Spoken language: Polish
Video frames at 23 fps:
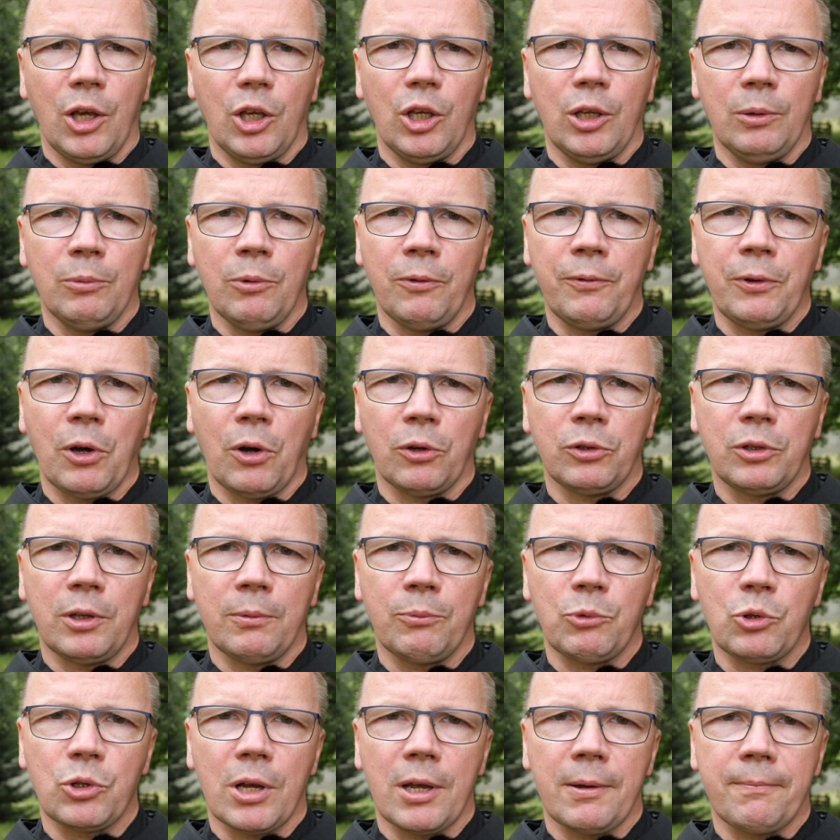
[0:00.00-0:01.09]
I mówię o
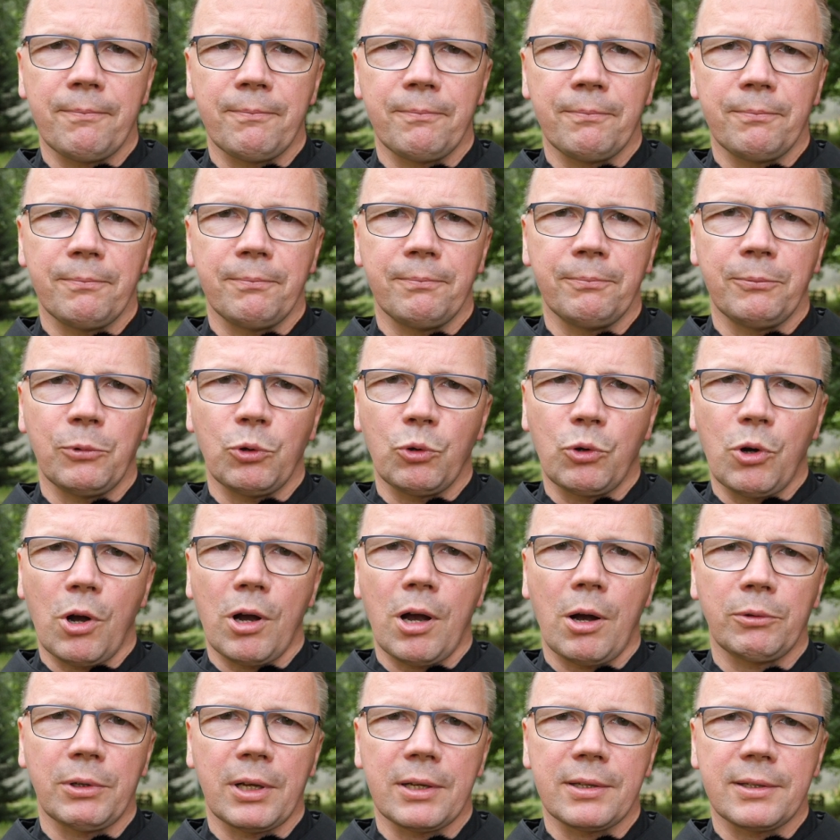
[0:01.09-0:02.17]
tym, że
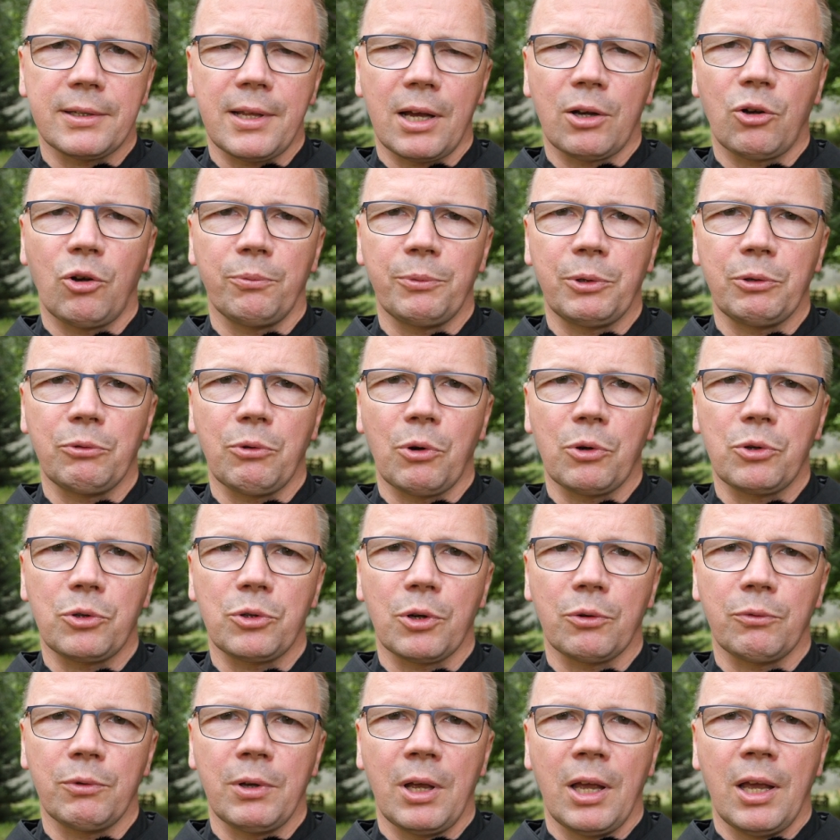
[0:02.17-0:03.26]
ukochał nas taką
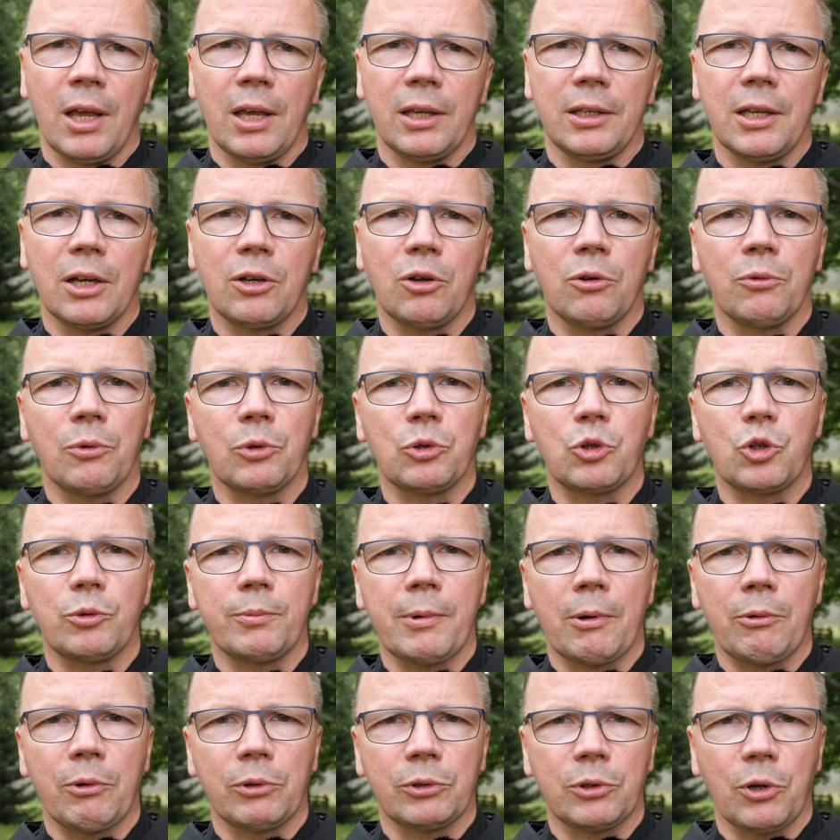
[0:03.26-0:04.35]
miłością, jaką
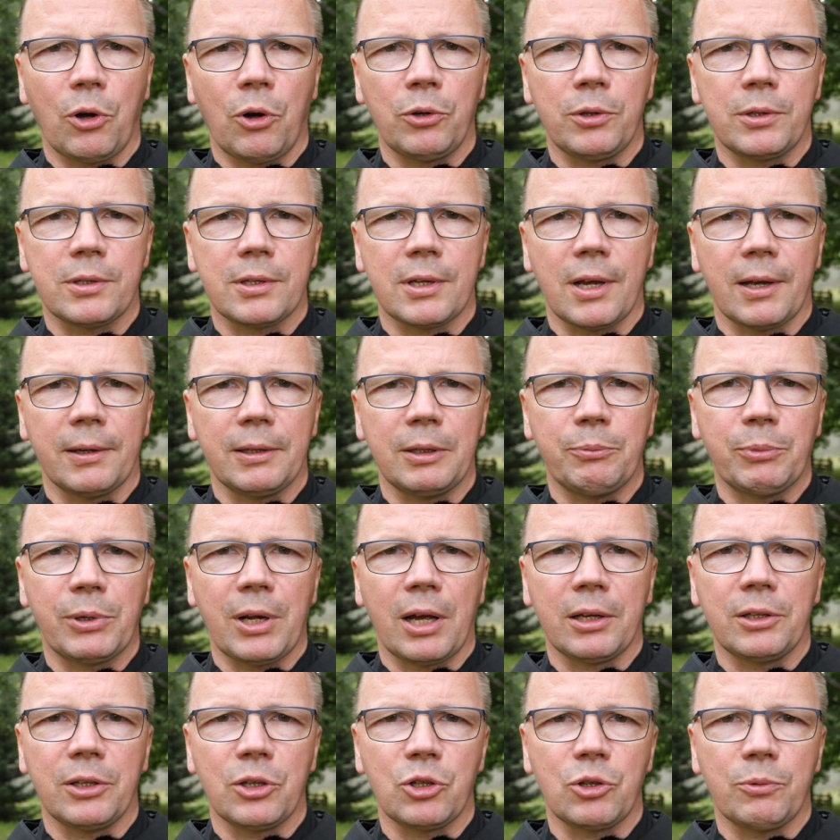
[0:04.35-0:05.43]
otrzymał od Ojca i
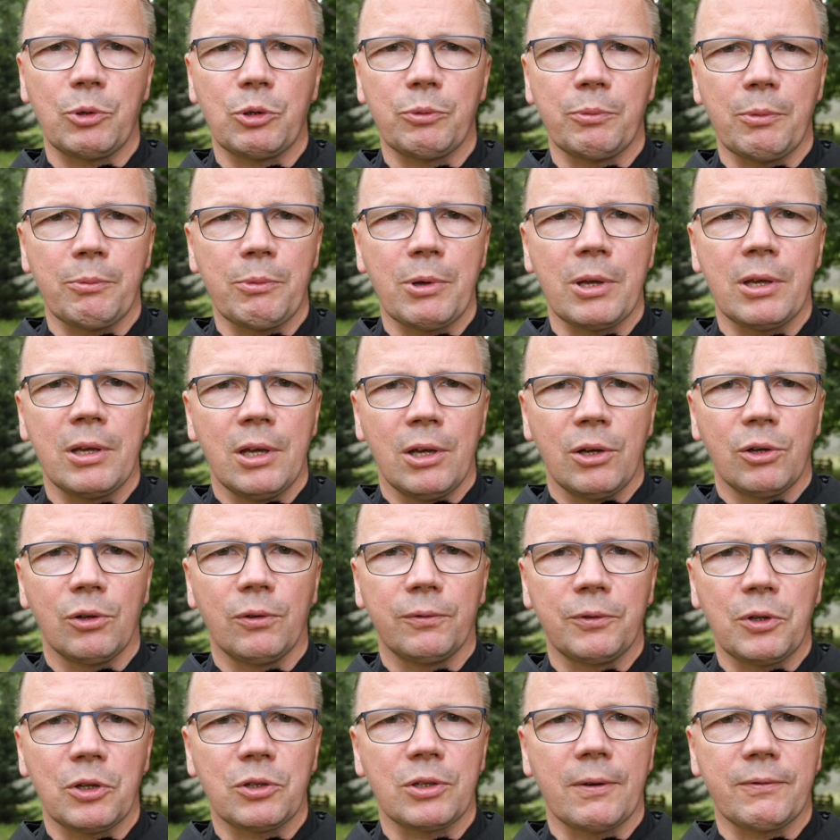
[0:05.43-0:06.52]
pragnie, żebyśmy my
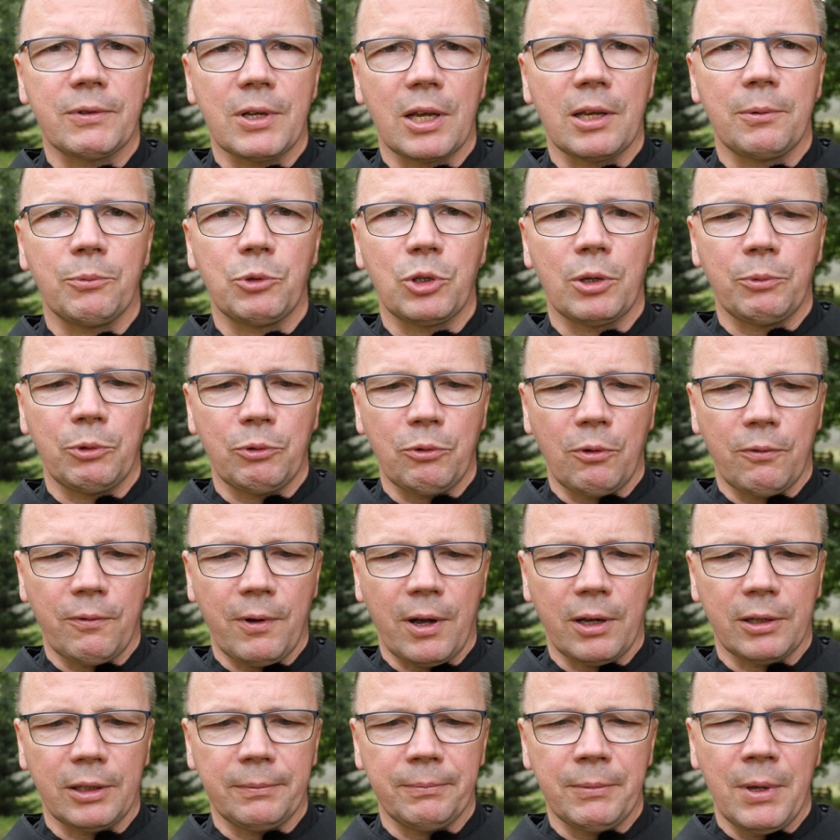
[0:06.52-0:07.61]
również nawzajem się
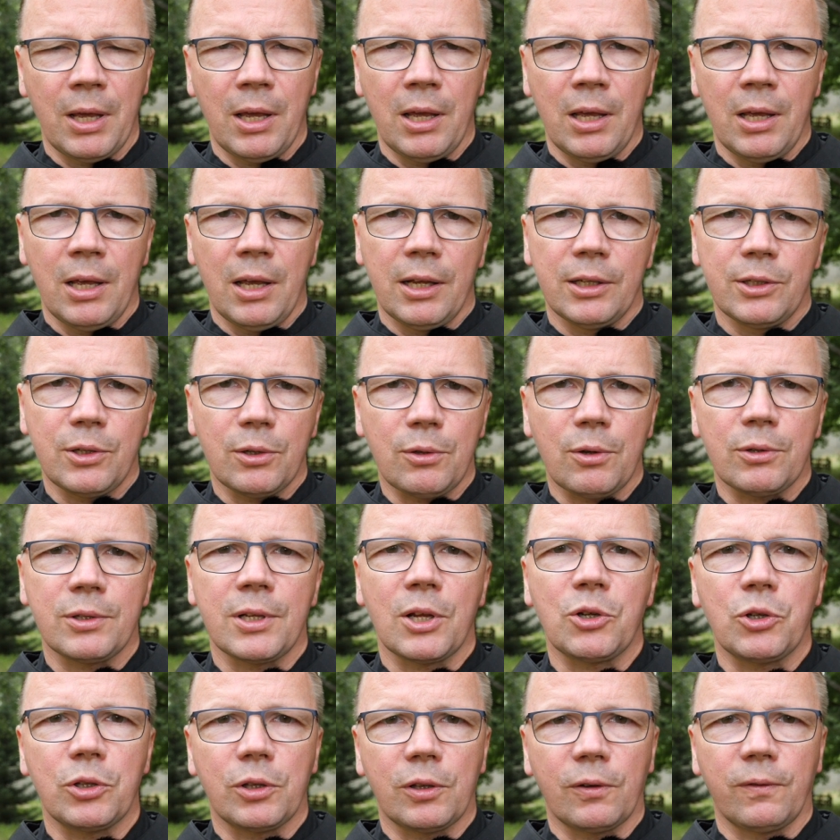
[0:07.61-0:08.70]
miłowali. Co to
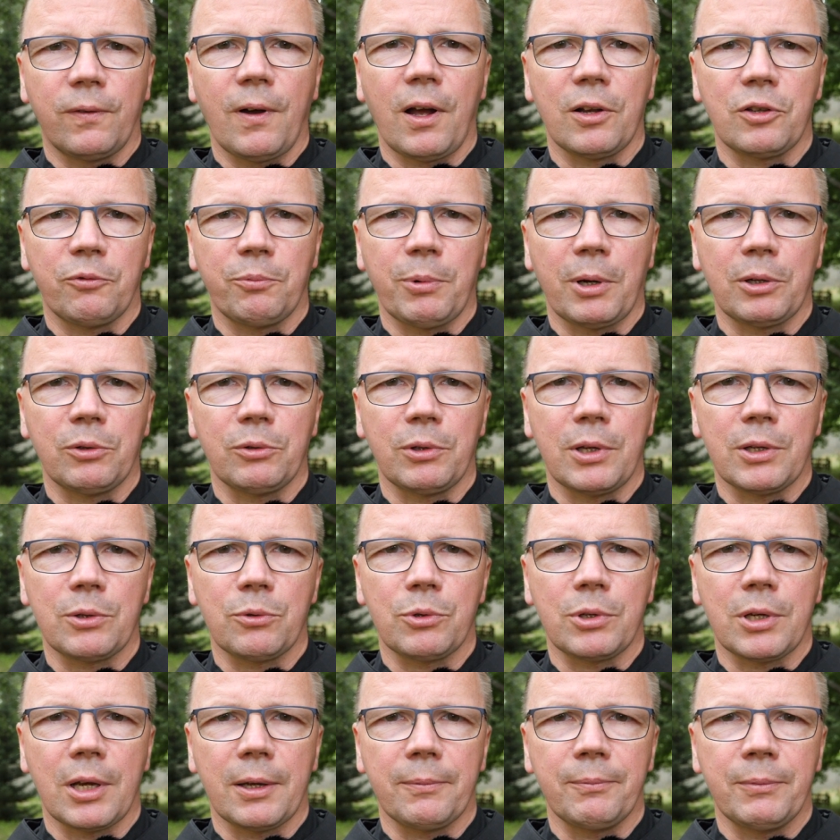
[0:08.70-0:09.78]
znaczy trwać w Panu
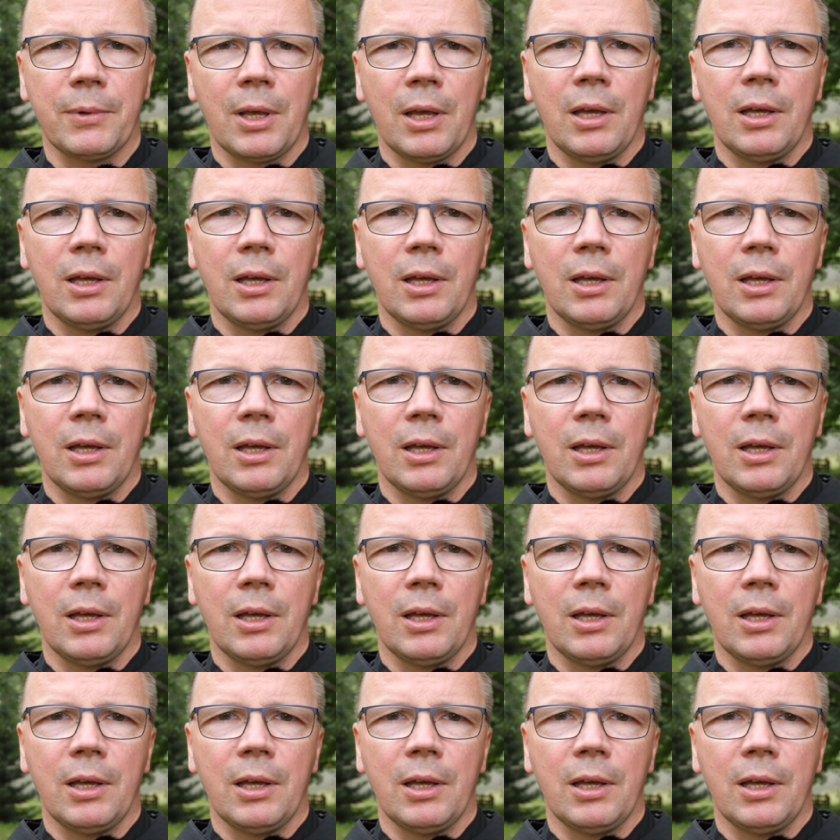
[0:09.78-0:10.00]
Jezusie?